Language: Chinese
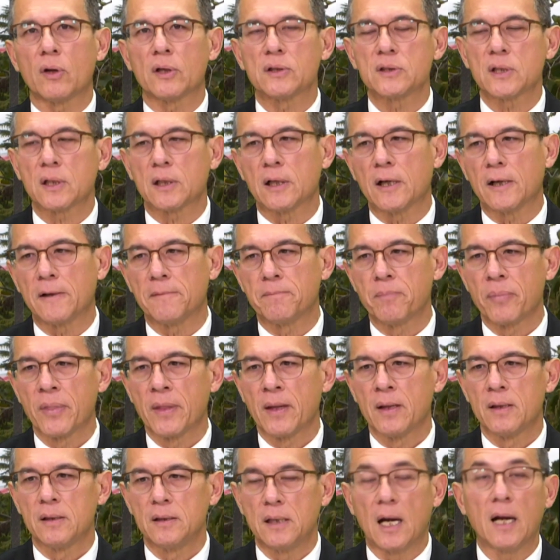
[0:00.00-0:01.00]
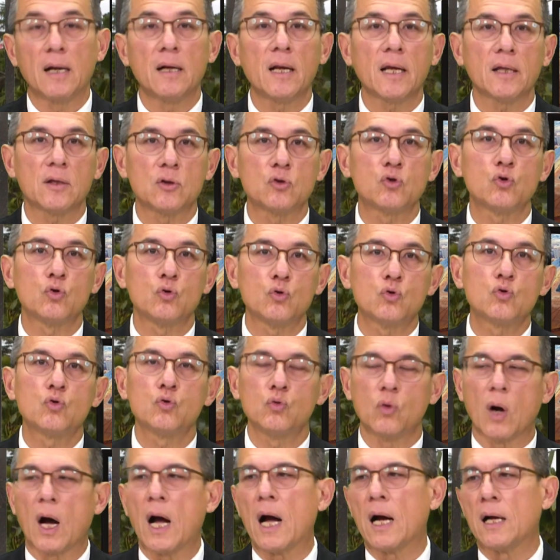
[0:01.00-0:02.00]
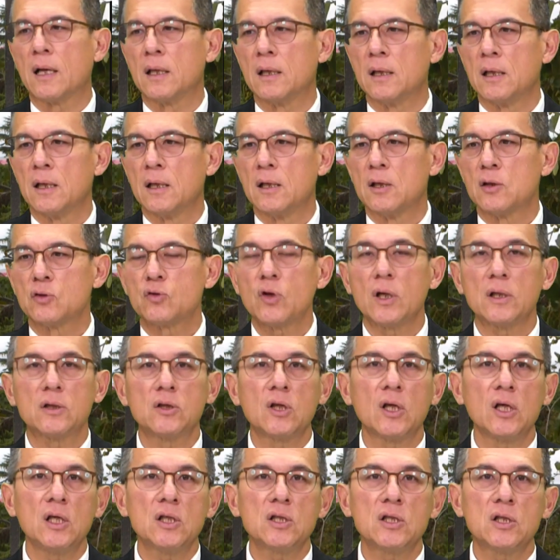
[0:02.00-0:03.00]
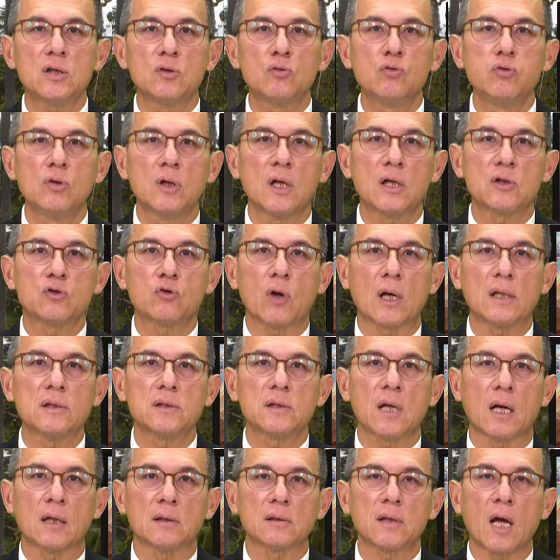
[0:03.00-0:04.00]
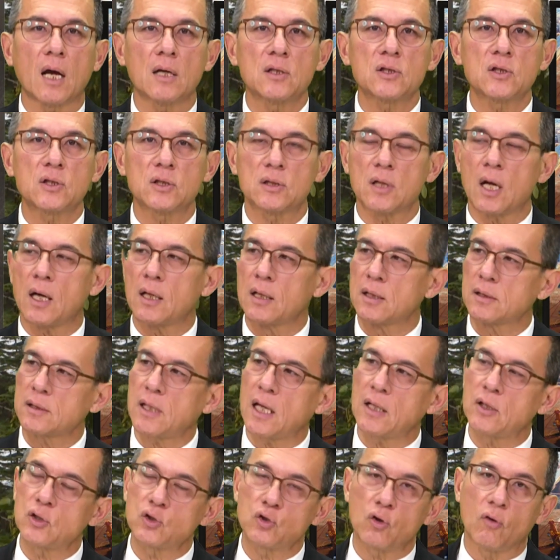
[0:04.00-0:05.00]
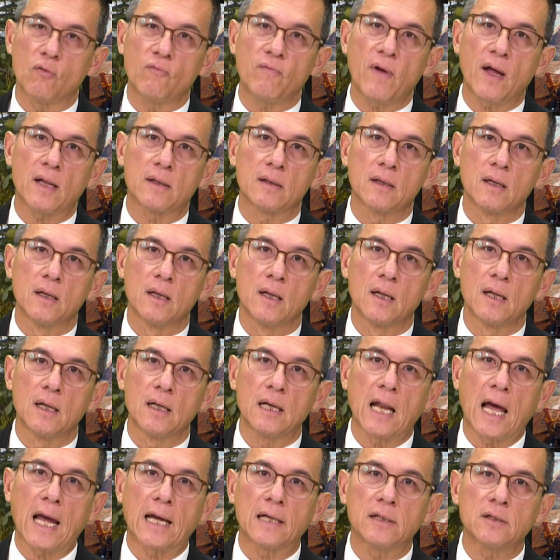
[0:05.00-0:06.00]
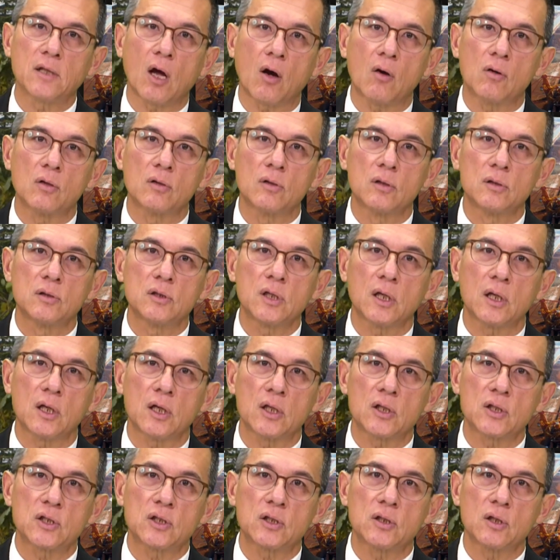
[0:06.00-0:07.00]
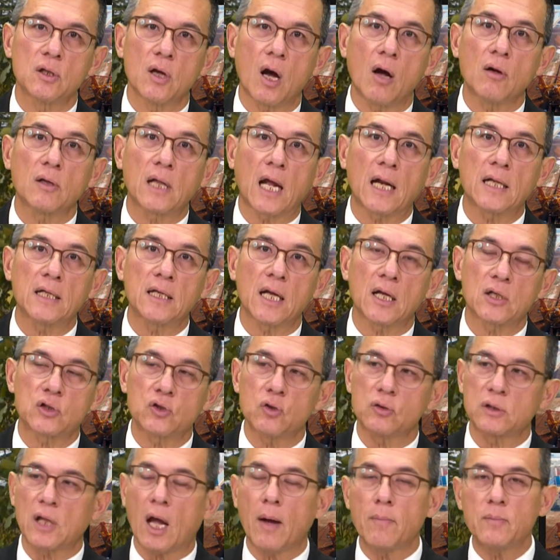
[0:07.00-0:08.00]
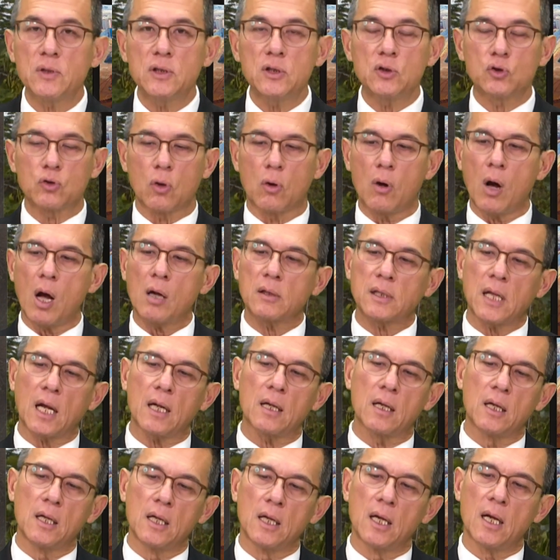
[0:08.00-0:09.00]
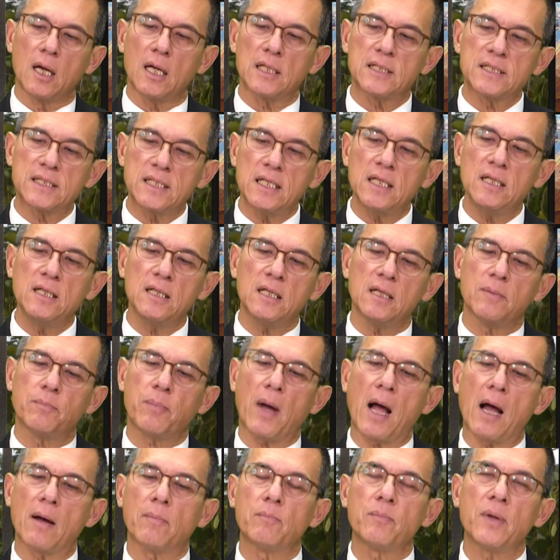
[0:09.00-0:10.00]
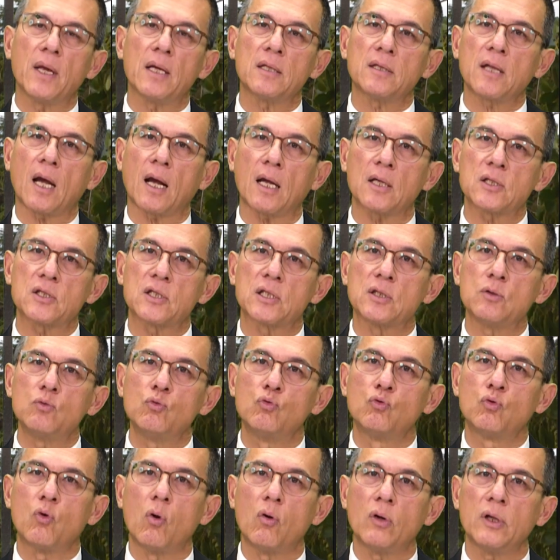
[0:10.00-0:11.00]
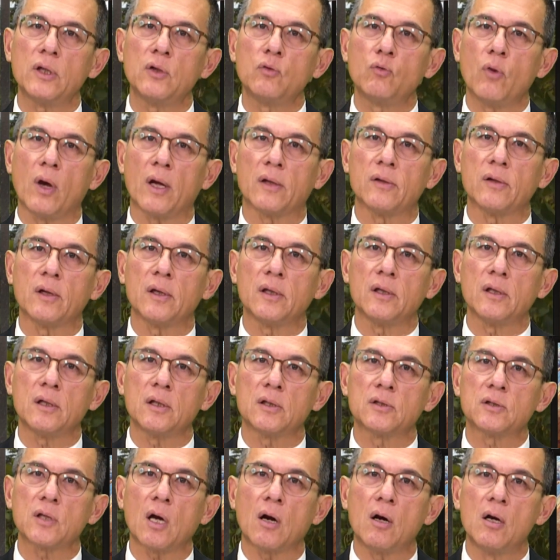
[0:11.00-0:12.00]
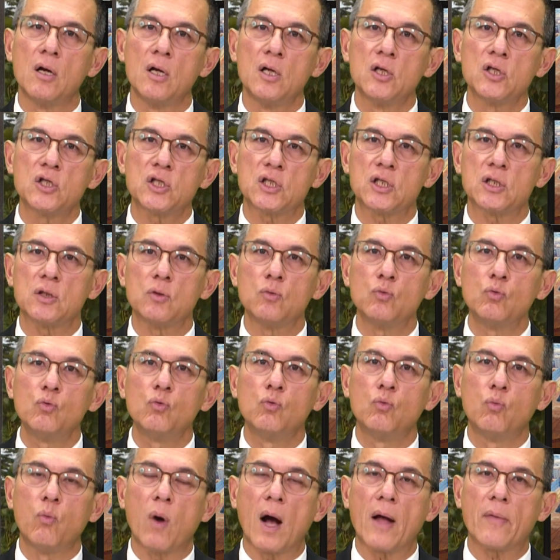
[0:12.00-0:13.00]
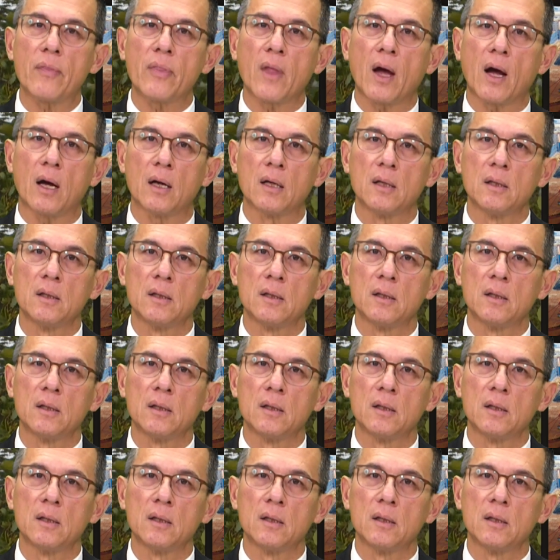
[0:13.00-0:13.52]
了这个人类的居住啊，所以第一次库克船长当时啊带着囚犯来到这个澳大利亚的时候，他们是从澳大呃悉尼旁边大概十五公里远的一个叫植物湾呐